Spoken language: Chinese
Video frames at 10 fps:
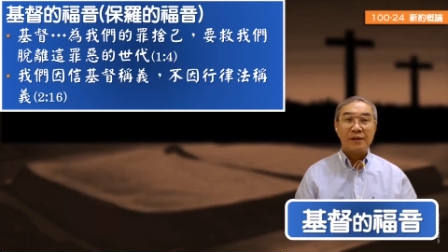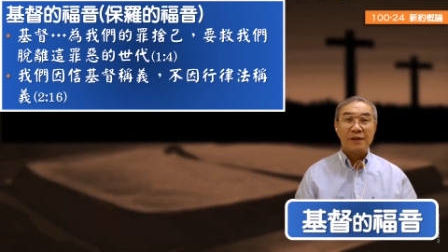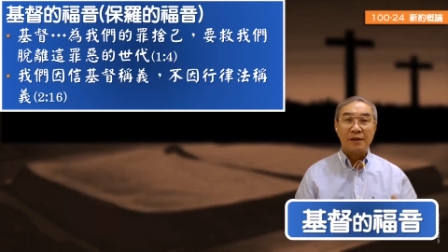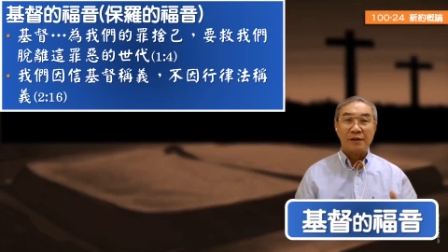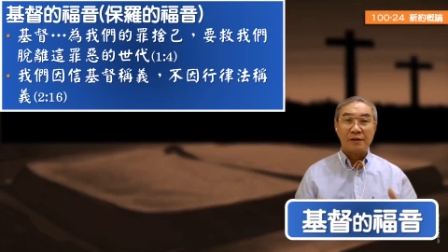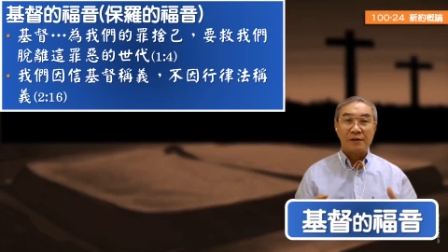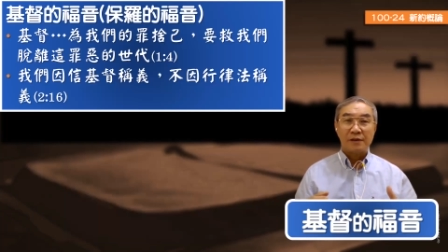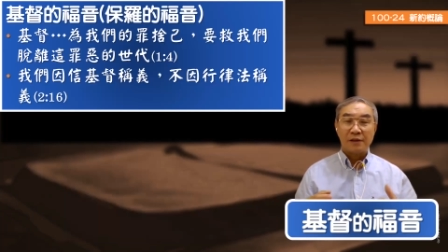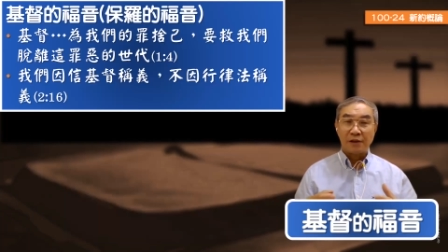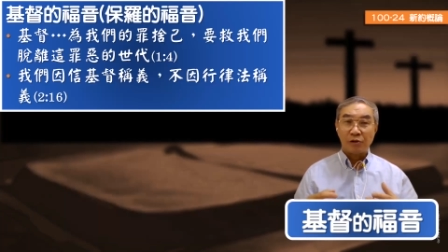那
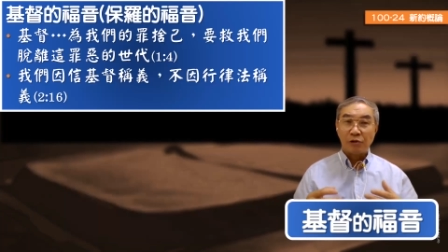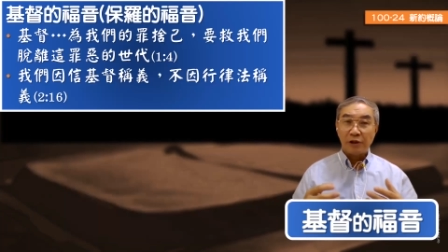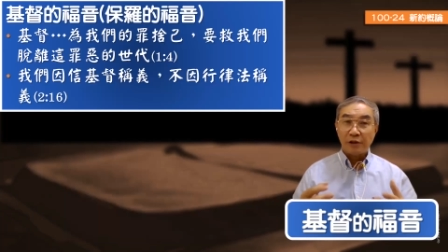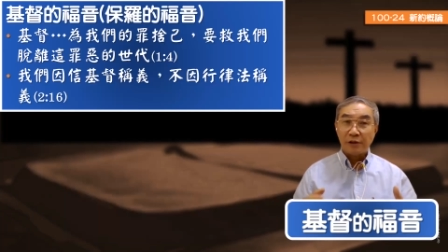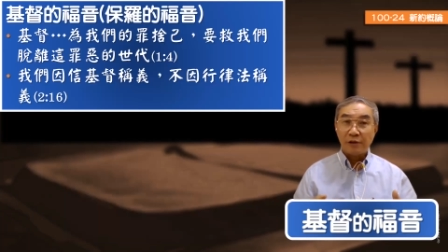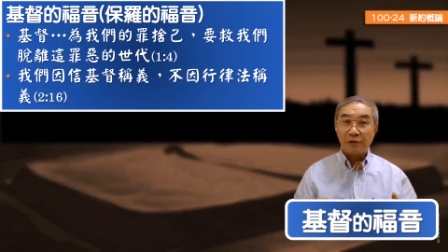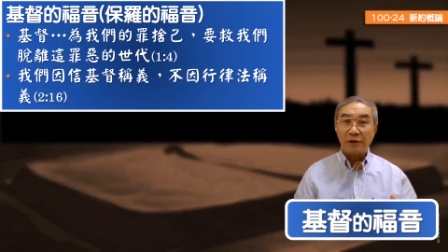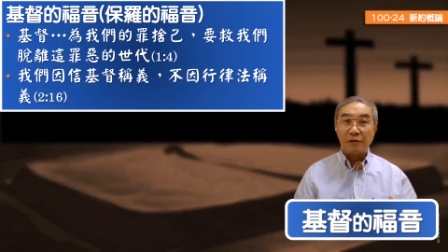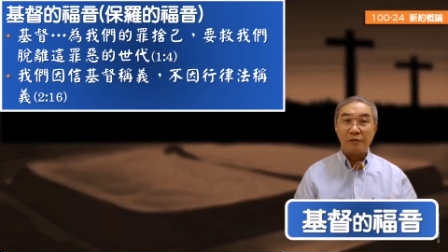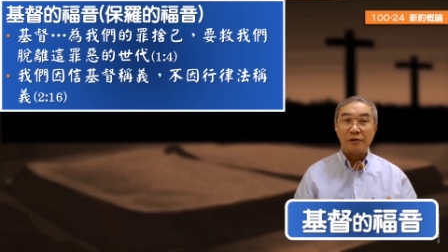那脱离之后呢，
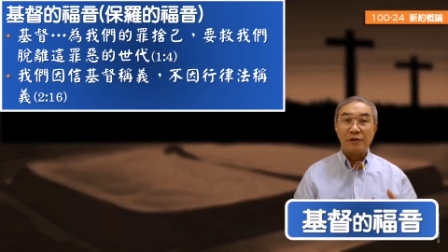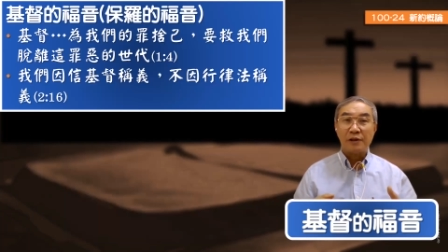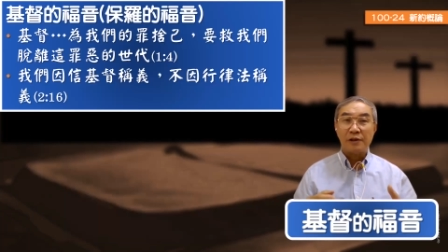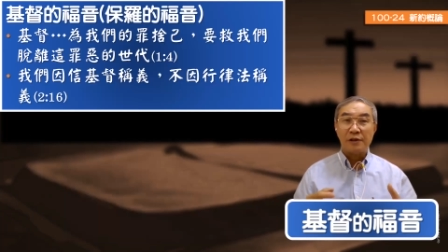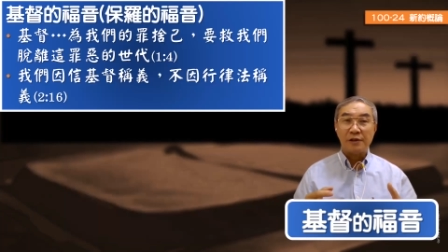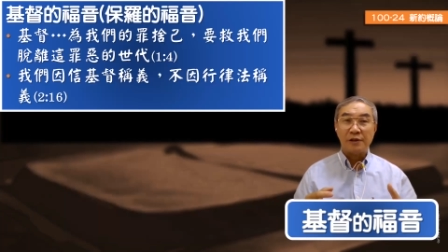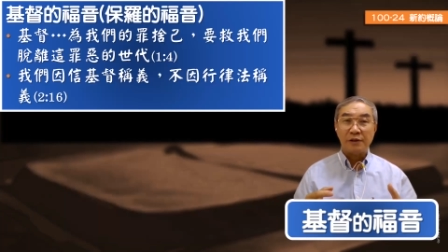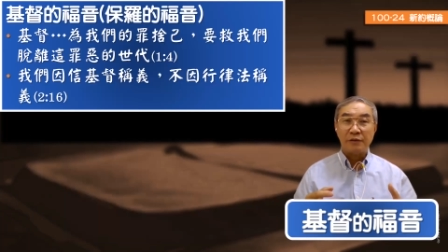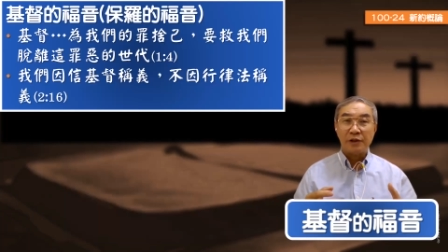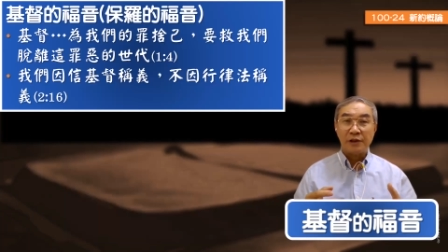我们就可以
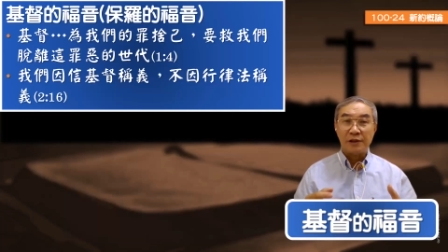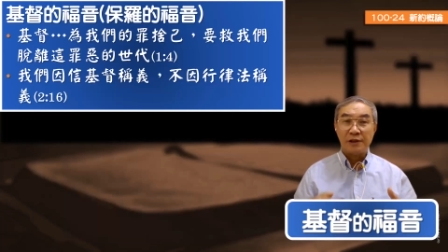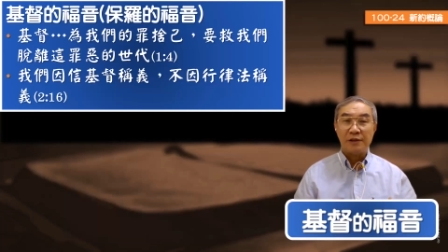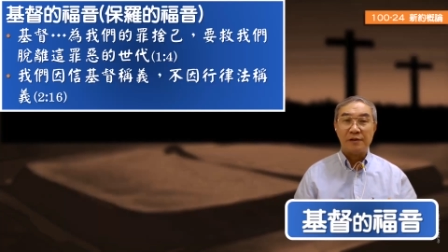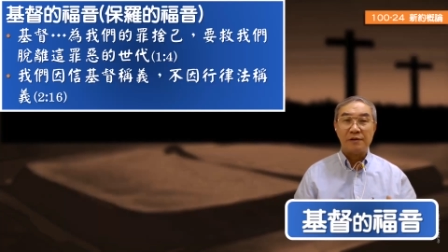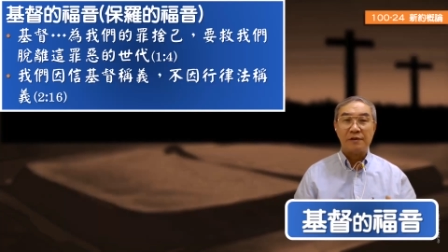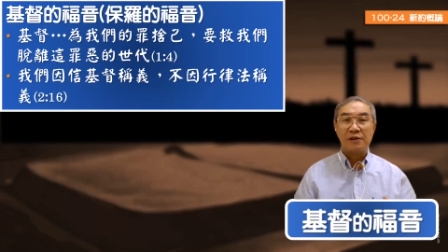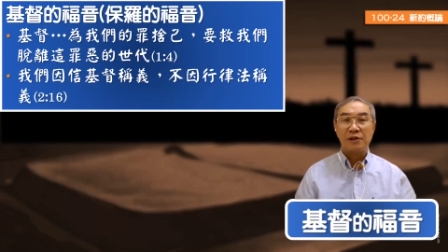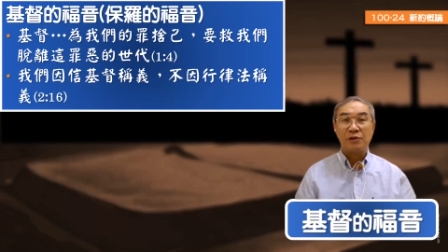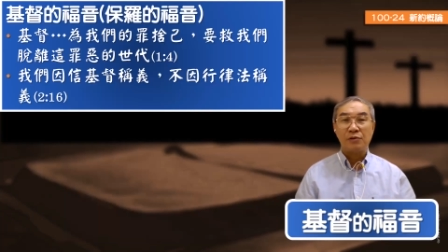因为信
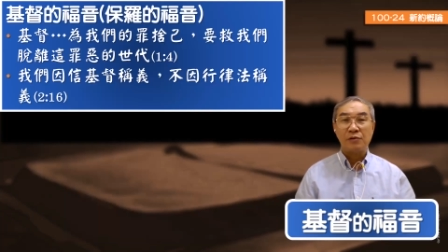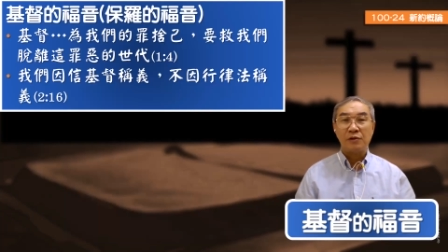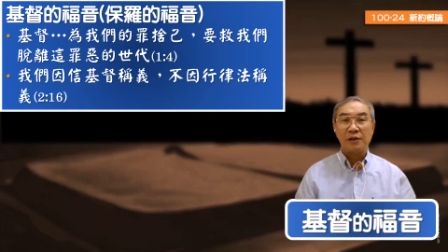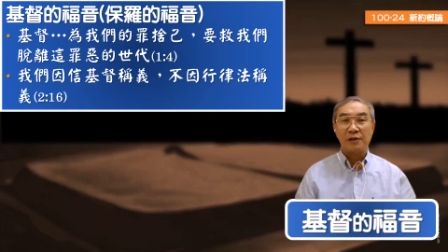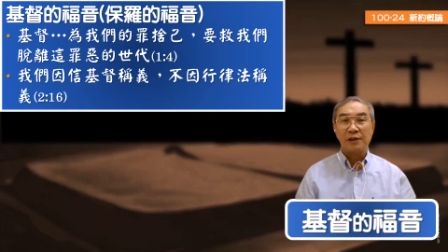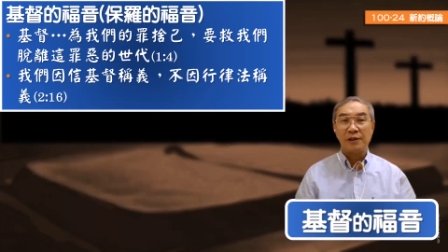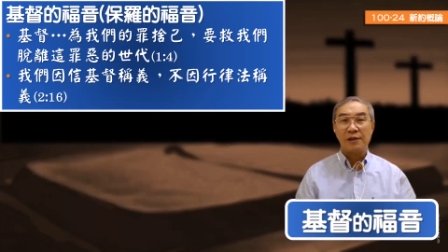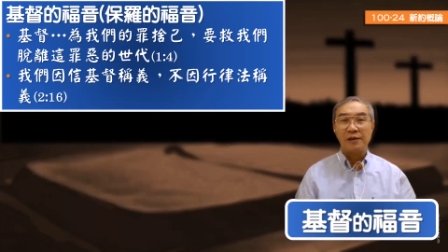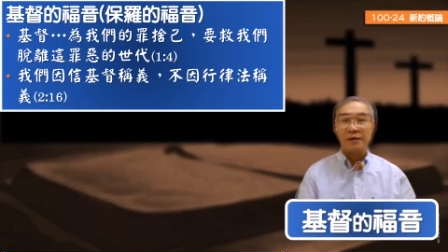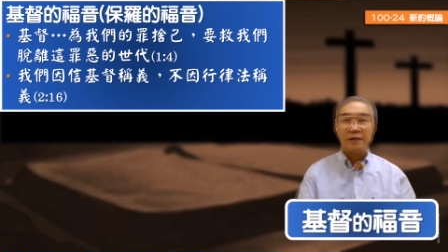基督而称
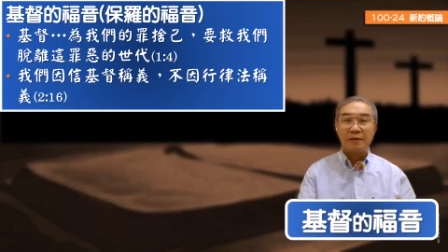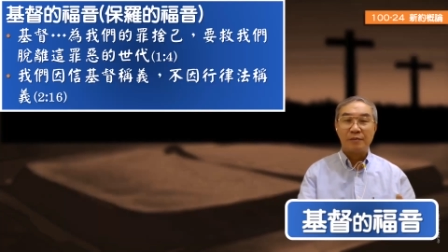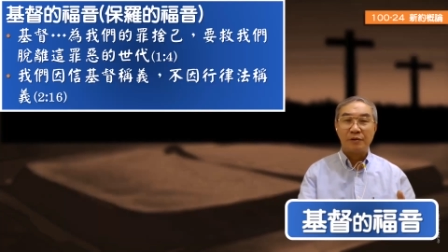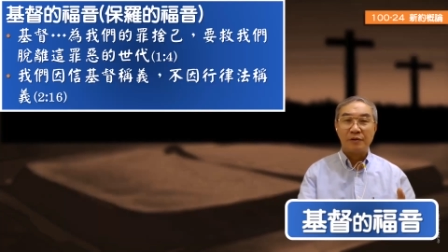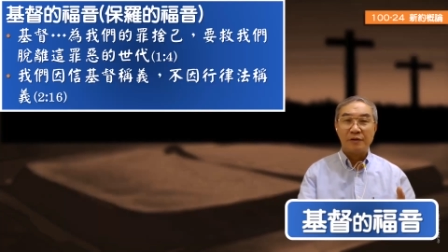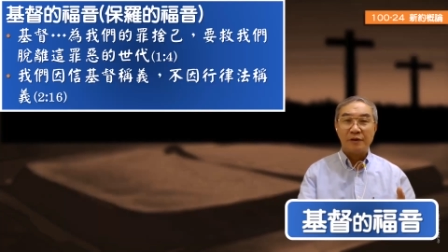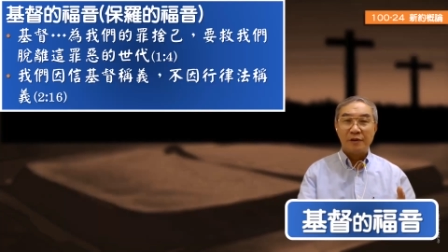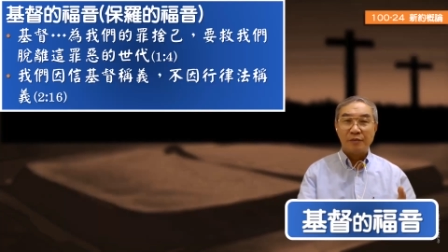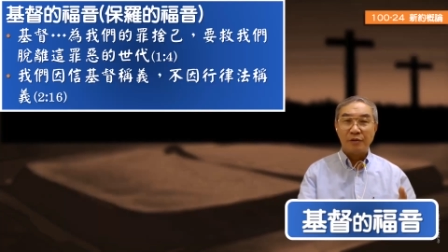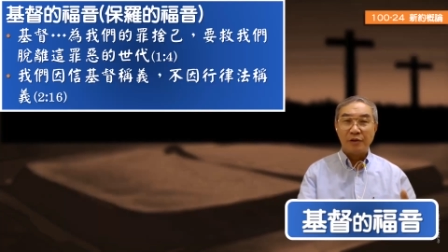义啊，不会
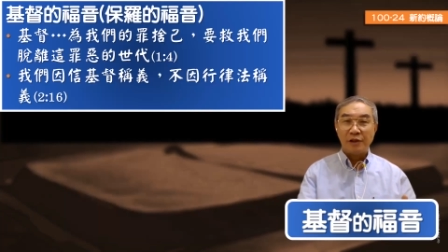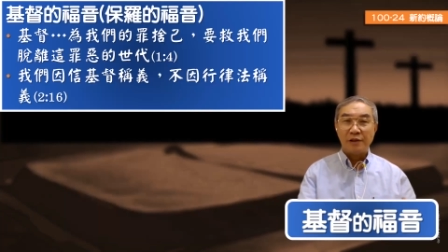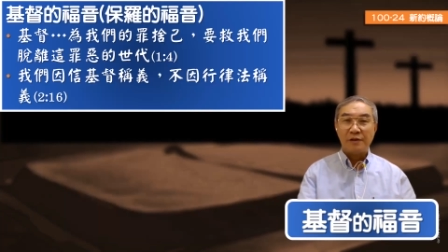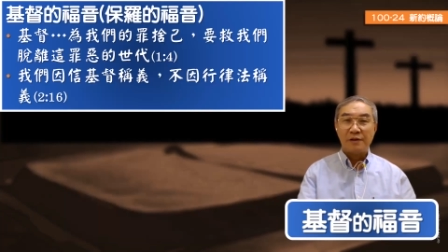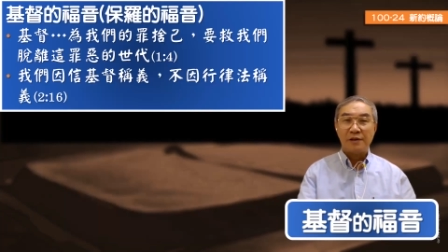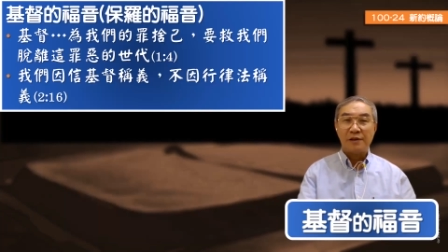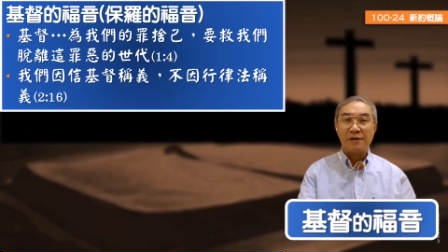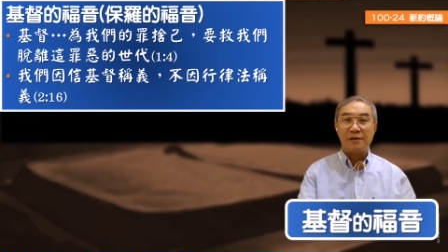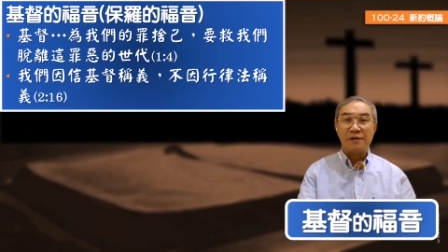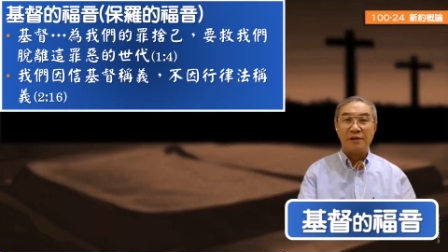不会因
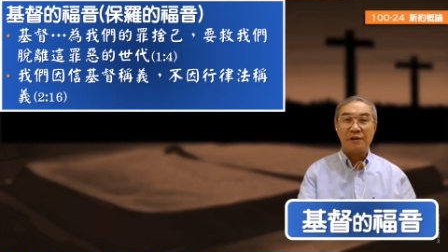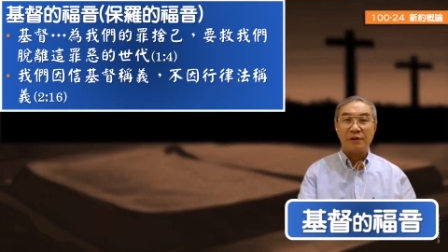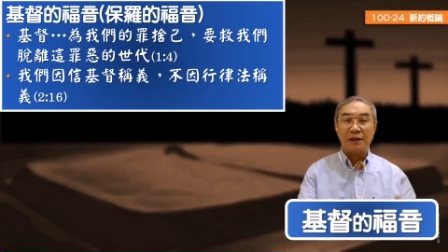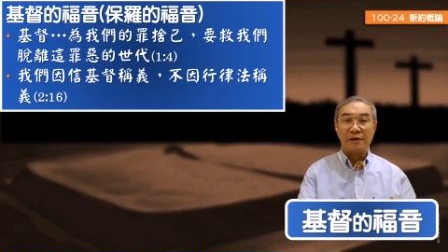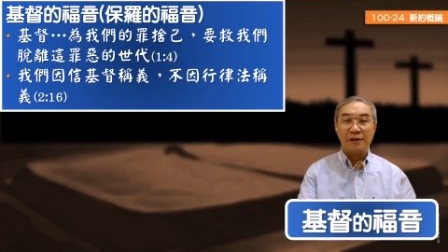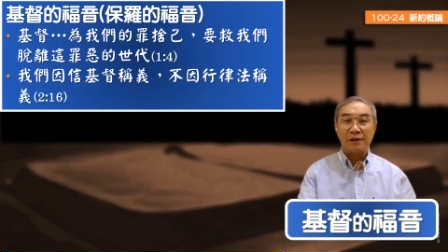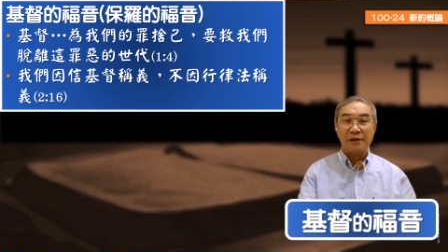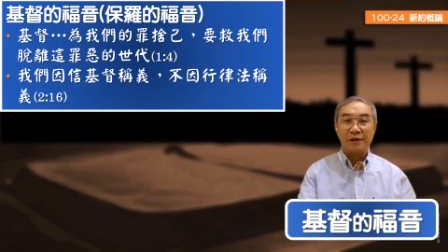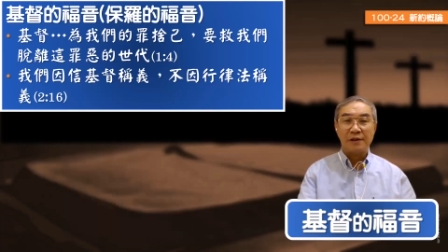行律法而称义